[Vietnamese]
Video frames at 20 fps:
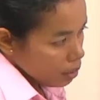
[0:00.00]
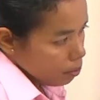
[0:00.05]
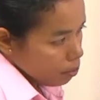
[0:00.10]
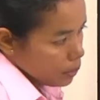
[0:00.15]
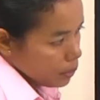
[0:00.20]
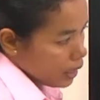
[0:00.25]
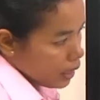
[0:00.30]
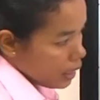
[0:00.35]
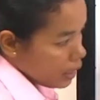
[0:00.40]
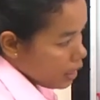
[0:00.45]

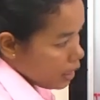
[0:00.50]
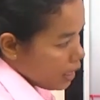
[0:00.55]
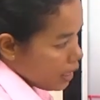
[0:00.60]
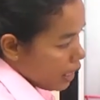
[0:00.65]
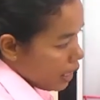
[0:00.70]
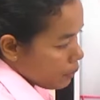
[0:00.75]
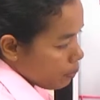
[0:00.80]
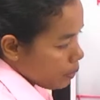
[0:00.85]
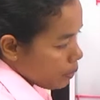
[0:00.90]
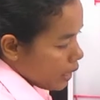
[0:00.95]
trên
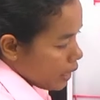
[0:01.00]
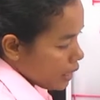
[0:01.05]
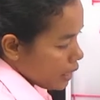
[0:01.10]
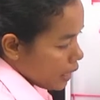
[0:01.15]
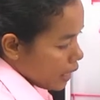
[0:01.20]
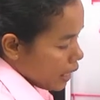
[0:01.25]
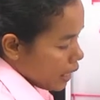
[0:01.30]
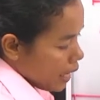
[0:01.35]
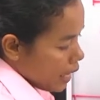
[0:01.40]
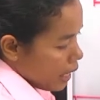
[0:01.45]

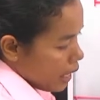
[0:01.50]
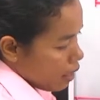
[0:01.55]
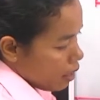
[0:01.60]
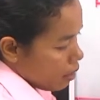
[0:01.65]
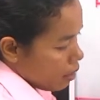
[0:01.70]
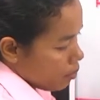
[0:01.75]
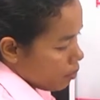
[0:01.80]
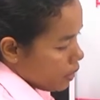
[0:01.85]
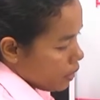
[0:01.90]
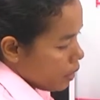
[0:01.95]
chân nè
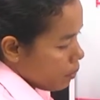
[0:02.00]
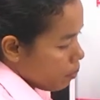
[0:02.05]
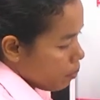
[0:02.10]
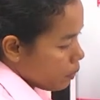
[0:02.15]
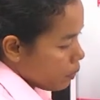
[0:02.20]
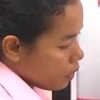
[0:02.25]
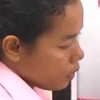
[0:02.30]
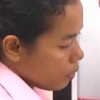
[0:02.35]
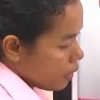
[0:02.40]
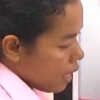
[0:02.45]
nè
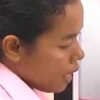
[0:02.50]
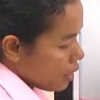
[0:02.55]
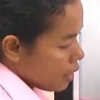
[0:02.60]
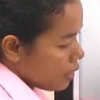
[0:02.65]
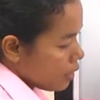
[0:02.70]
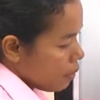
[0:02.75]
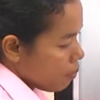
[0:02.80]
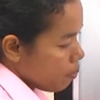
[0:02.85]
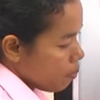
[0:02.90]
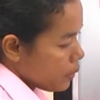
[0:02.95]
nhiều nào ta
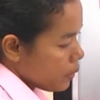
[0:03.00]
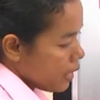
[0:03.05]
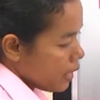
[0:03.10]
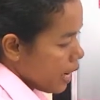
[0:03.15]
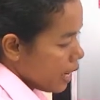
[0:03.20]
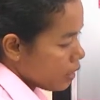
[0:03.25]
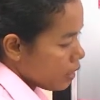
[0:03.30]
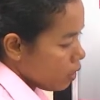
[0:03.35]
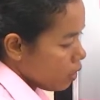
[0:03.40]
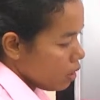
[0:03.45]
sẽ
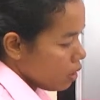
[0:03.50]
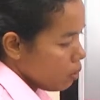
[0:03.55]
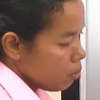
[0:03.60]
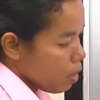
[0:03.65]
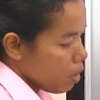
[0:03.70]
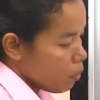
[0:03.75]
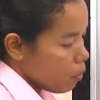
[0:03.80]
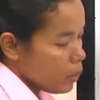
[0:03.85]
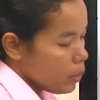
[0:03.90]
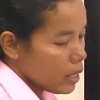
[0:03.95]
chạy trận ấy
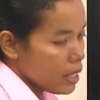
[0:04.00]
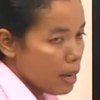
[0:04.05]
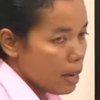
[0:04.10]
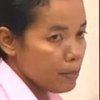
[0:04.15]
màu bịa tháp